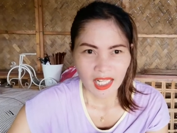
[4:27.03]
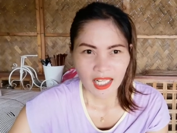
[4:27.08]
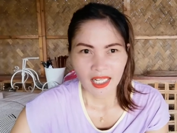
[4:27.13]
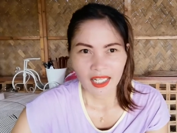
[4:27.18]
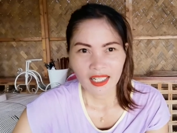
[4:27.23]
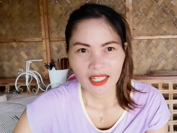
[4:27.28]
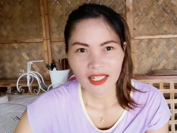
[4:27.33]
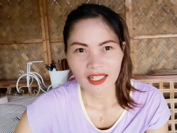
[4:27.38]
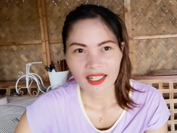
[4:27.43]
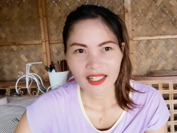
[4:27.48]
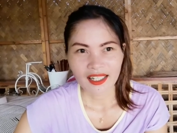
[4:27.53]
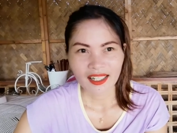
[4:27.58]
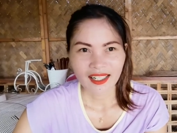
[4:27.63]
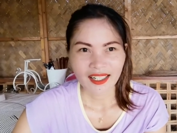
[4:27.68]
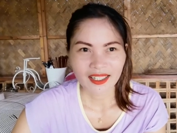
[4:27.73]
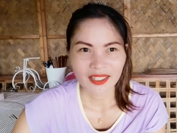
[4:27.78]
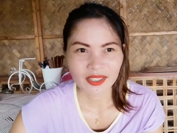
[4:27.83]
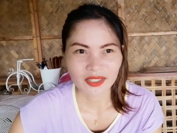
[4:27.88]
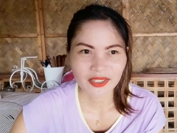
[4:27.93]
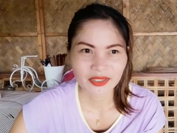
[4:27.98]
uh,
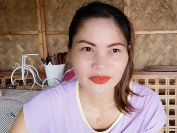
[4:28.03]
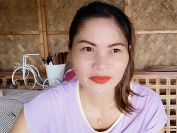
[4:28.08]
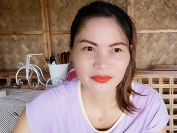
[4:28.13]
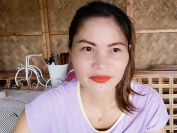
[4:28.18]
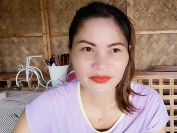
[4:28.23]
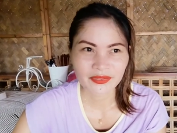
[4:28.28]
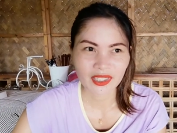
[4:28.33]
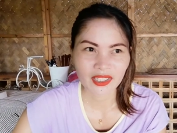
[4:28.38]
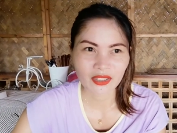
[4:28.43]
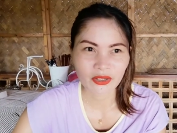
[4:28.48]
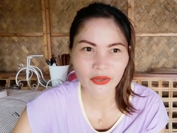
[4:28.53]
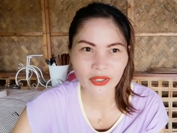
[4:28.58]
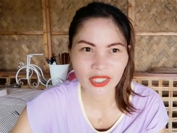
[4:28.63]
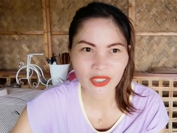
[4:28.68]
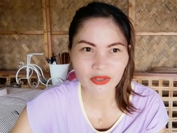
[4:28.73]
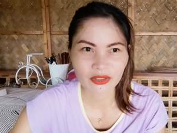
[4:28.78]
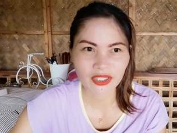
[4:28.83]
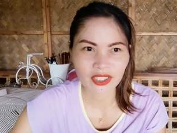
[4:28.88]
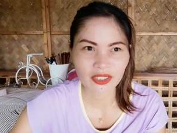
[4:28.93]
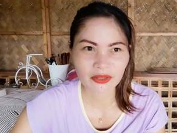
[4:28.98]
going
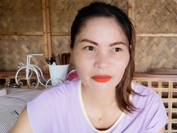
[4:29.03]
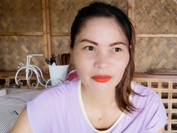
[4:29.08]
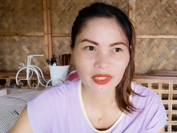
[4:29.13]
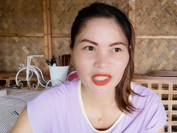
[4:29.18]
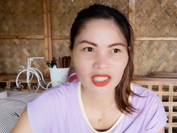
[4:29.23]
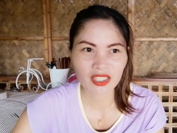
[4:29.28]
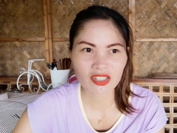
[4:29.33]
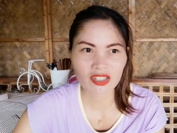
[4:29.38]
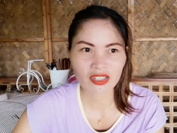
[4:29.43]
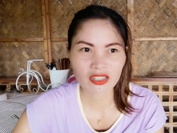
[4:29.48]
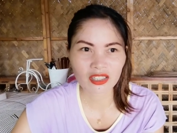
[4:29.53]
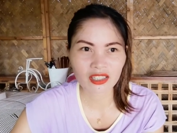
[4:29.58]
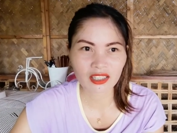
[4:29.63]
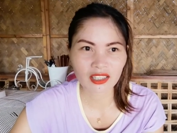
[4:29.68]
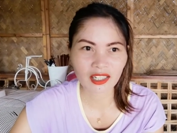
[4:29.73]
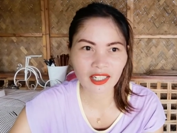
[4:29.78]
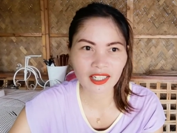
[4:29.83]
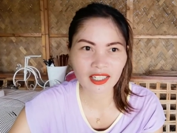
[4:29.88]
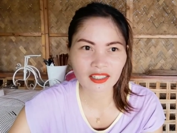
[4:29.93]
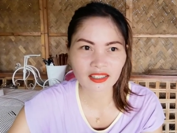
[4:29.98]
on the beach
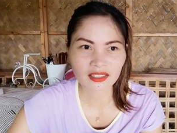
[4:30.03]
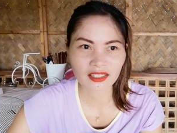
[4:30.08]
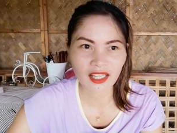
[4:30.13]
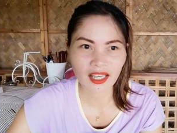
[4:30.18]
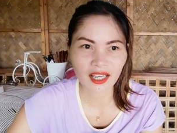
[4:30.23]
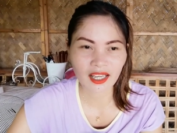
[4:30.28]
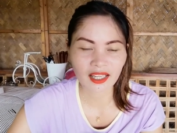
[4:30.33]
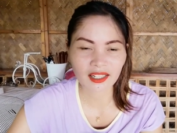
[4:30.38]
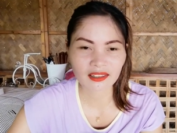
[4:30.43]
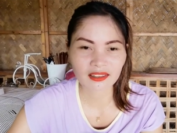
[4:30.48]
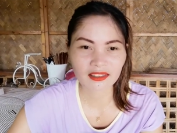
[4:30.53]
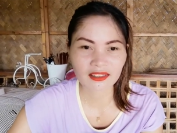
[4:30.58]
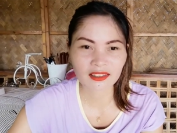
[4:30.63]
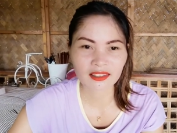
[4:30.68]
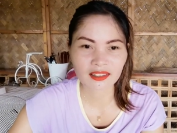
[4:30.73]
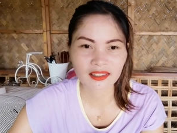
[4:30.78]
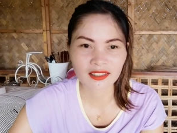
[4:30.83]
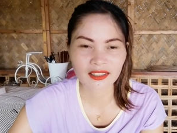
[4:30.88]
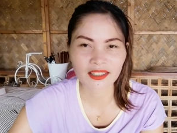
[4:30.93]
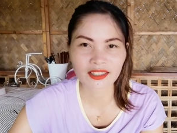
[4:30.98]
like that.
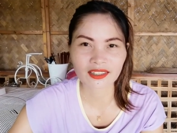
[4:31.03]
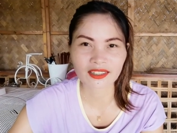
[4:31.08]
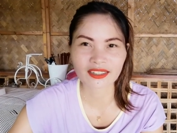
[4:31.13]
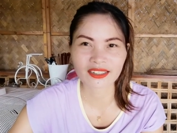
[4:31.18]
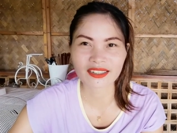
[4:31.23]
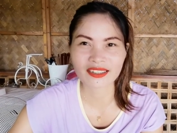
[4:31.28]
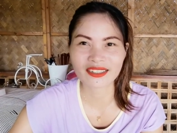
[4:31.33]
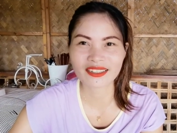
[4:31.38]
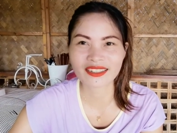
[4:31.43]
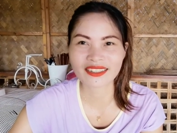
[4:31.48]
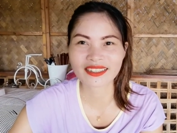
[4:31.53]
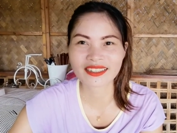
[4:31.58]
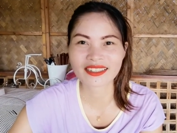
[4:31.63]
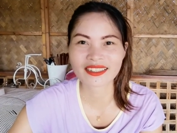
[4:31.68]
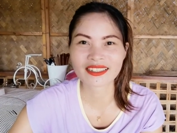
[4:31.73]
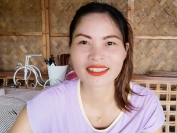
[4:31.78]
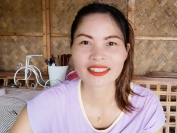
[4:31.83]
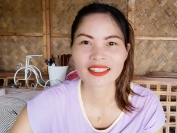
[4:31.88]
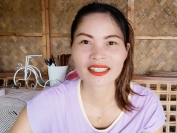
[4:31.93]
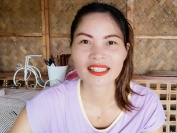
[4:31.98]
Oo.
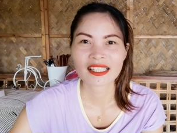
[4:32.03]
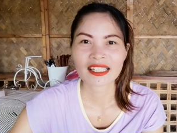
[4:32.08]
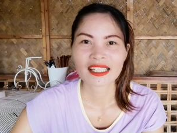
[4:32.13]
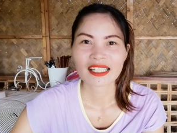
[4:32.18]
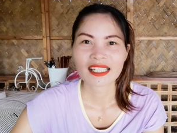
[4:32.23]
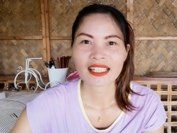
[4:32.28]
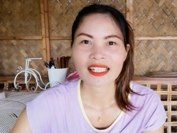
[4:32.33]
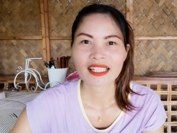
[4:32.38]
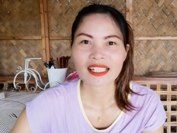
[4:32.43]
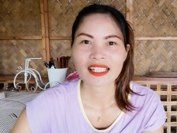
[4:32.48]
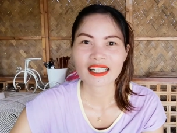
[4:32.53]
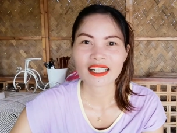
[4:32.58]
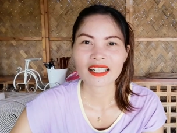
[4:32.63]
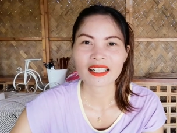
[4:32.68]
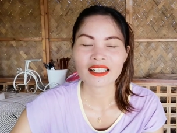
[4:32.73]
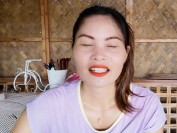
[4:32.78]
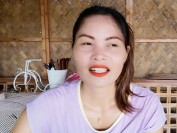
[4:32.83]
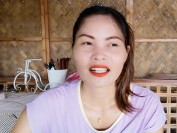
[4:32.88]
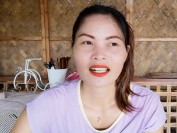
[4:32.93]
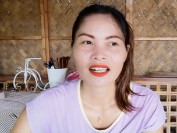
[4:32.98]

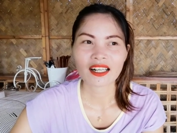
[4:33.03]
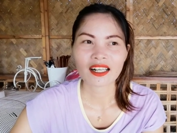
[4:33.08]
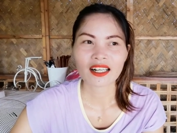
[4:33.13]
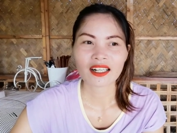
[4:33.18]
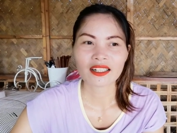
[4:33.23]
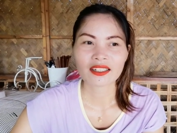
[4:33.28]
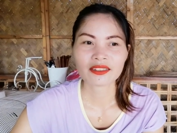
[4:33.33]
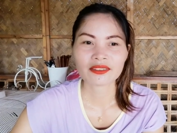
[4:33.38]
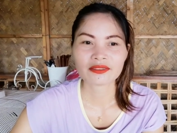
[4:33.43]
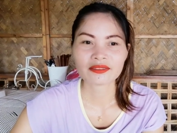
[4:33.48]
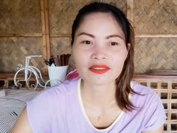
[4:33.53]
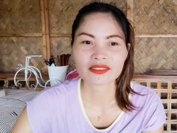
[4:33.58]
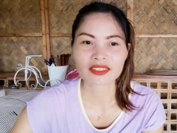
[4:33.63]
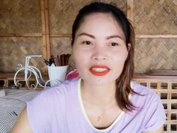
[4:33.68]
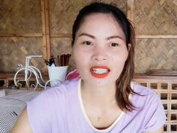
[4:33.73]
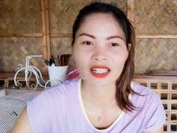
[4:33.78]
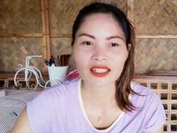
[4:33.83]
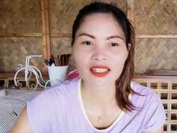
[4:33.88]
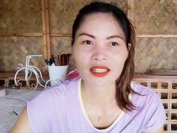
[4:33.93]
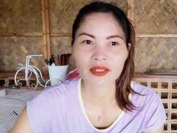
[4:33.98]
Kaya
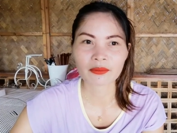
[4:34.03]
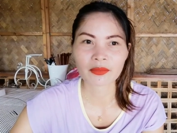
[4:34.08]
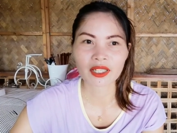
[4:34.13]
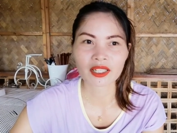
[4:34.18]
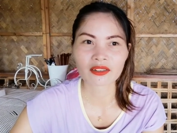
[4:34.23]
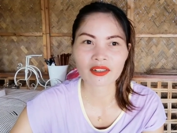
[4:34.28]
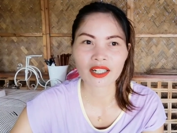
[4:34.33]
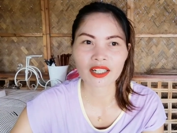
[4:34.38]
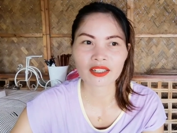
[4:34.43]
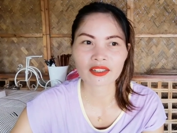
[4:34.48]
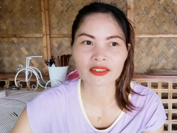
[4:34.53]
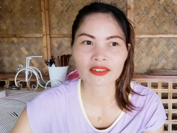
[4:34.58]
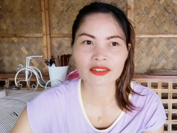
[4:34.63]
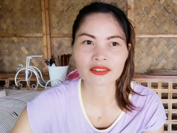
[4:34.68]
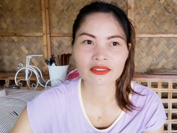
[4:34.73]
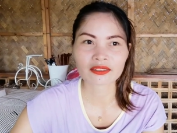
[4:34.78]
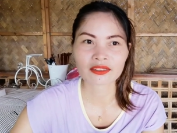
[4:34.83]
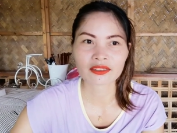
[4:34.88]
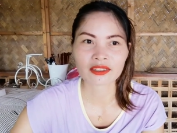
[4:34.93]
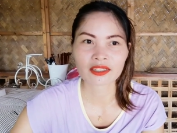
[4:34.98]
sana merong ano,
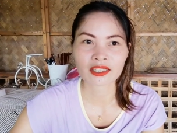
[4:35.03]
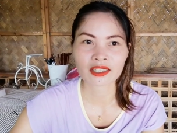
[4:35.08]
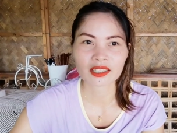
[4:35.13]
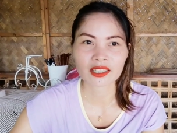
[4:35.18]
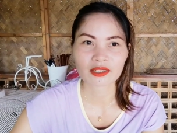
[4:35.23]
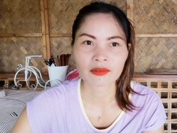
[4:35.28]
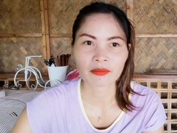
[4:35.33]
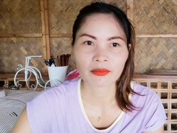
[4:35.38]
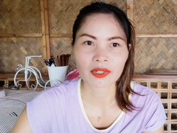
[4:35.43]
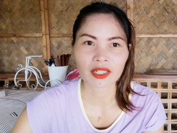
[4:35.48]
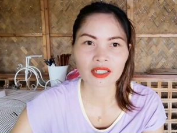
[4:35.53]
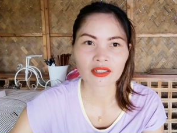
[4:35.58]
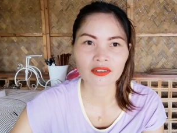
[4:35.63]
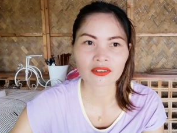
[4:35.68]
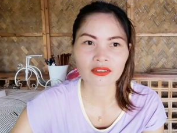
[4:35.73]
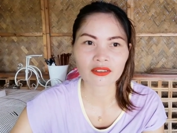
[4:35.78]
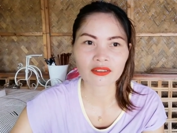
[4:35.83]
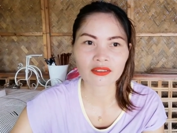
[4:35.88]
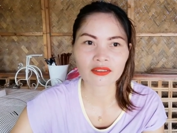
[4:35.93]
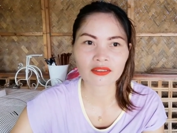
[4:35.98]

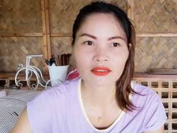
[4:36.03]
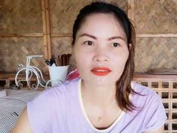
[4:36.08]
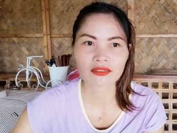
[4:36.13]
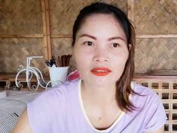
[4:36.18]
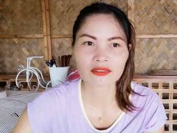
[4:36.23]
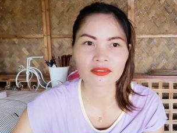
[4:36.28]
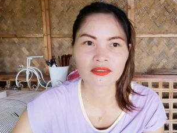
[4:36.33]
merong